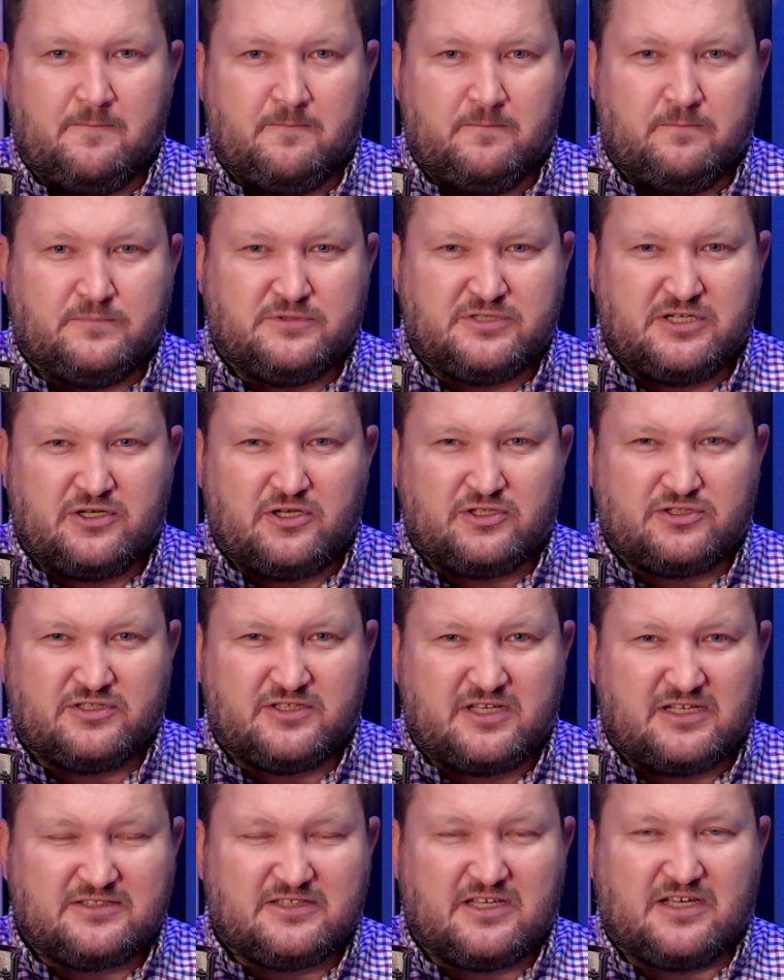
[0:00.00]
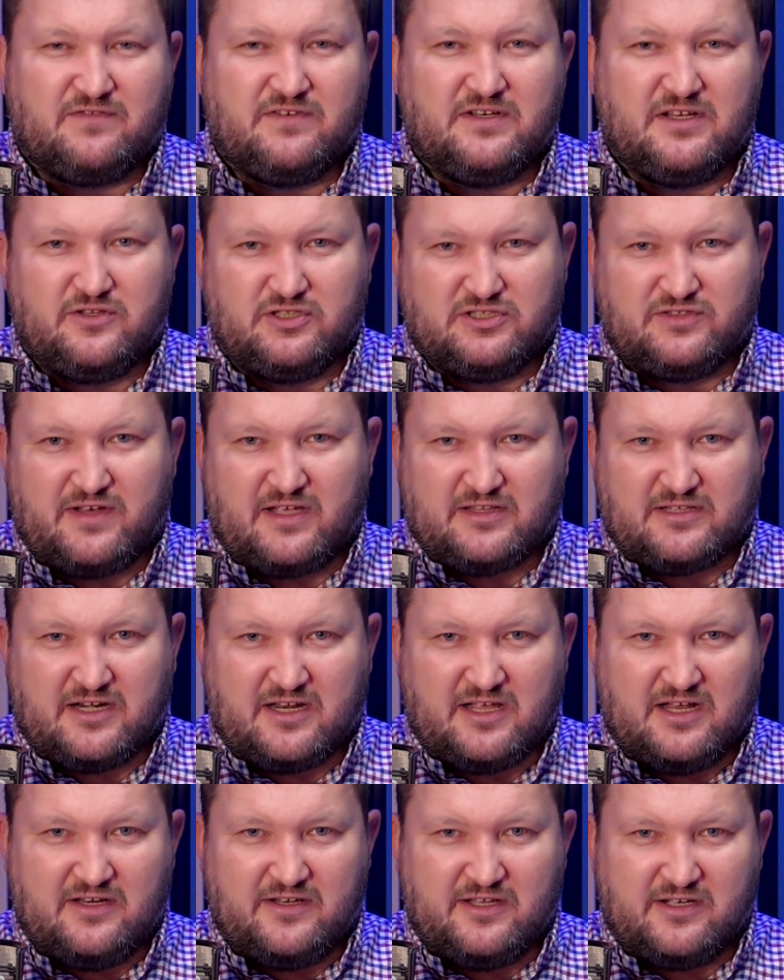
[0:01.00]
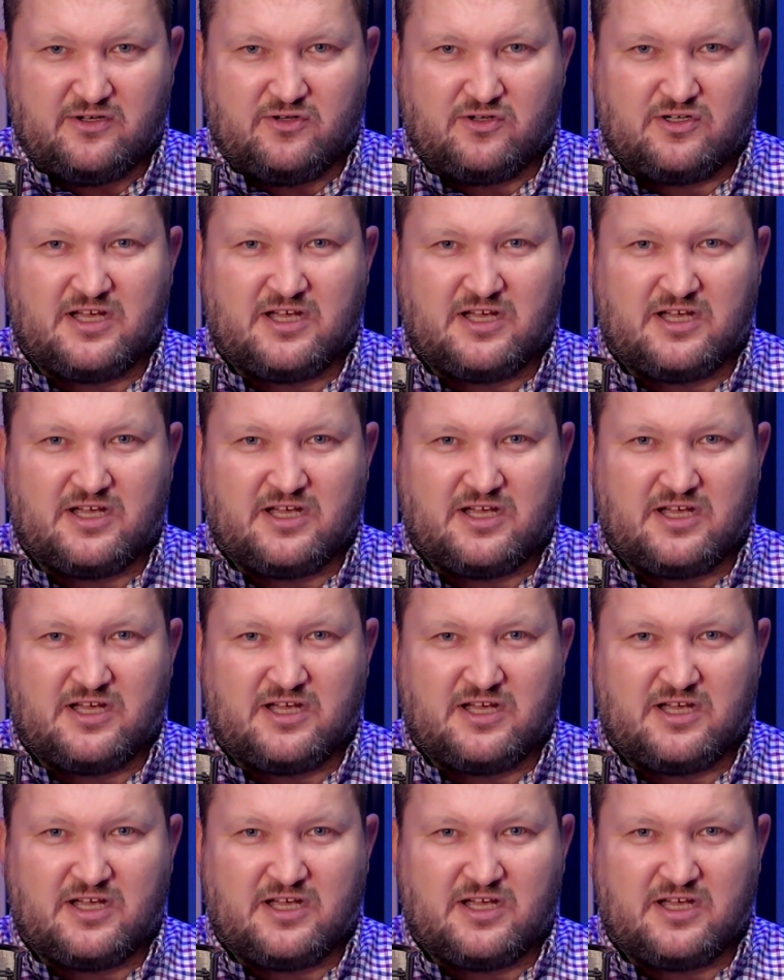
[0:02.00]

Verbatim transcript: Przeniosę nas na chwilę do świata realnego.